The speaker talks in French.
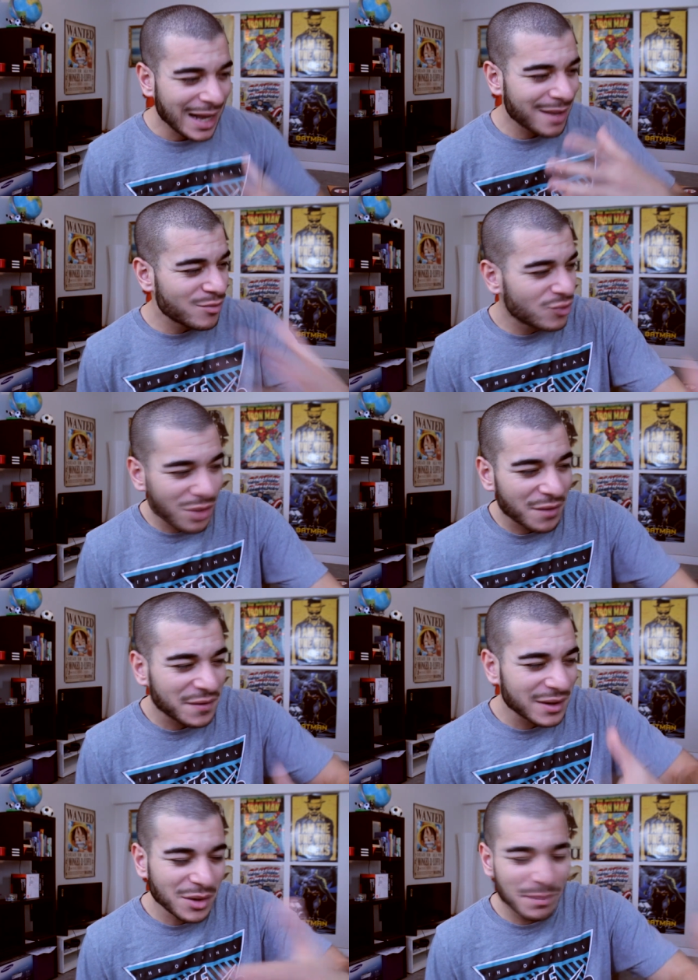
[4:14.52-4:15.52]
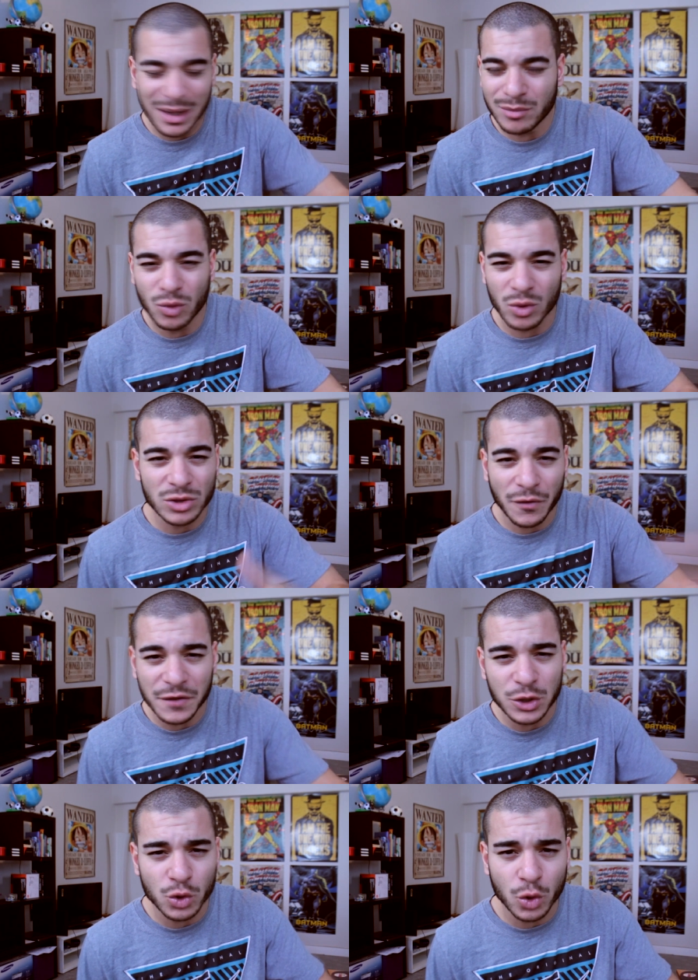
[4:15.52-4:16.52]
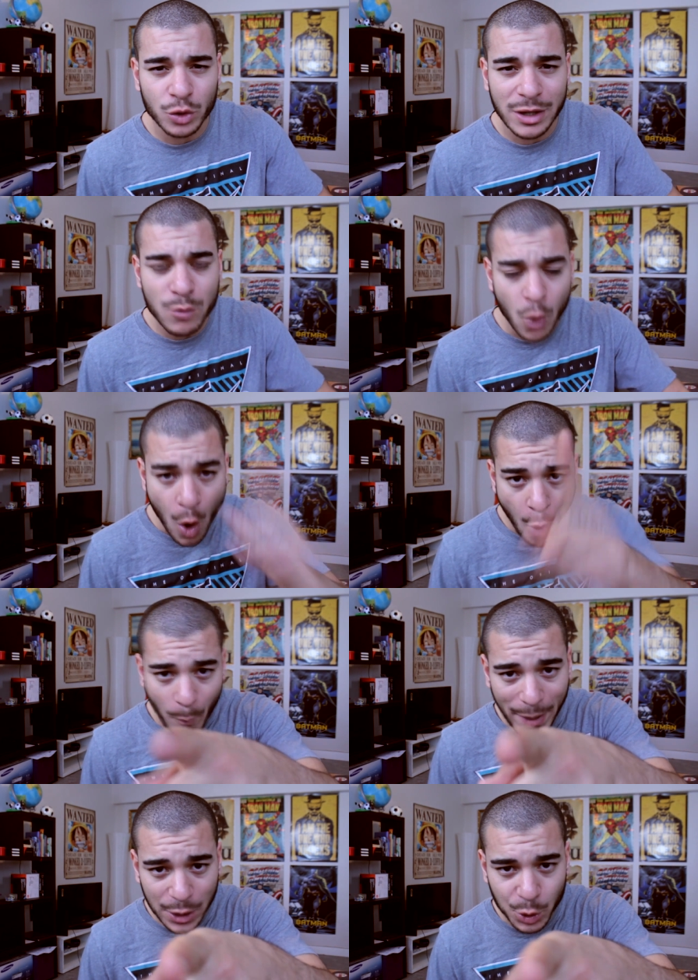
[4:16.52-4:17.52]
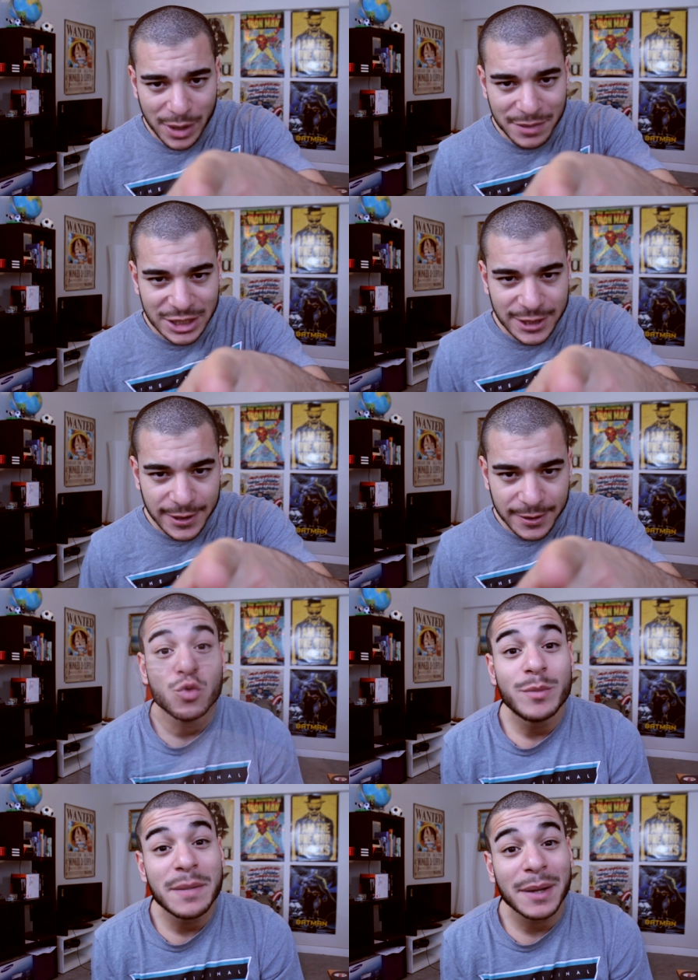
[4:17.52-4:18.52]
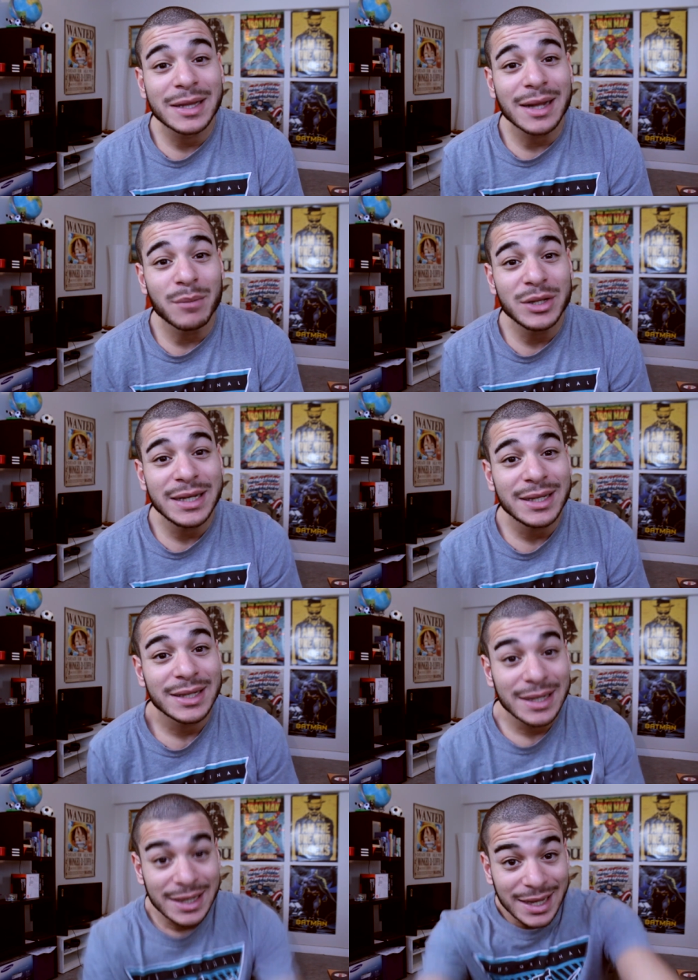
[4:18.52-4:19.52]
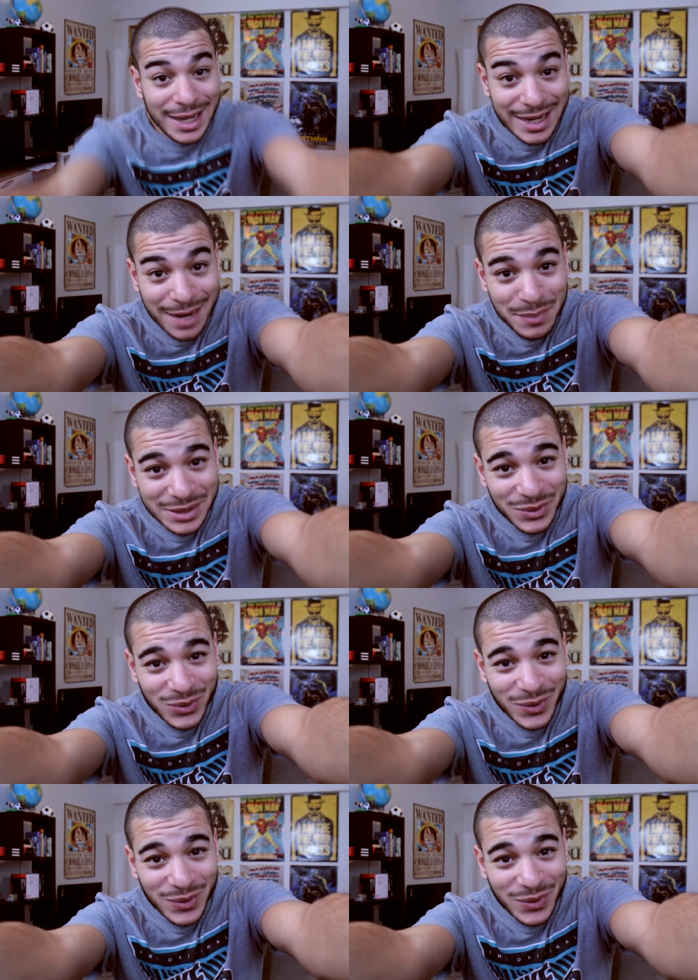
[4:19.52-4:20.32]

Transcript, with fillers: amour, enfin non pas amour, on s'en fiche aujourd'hui de l'amour, on parle de l'amitié. N'oublie pas de t'abonner et la paix sur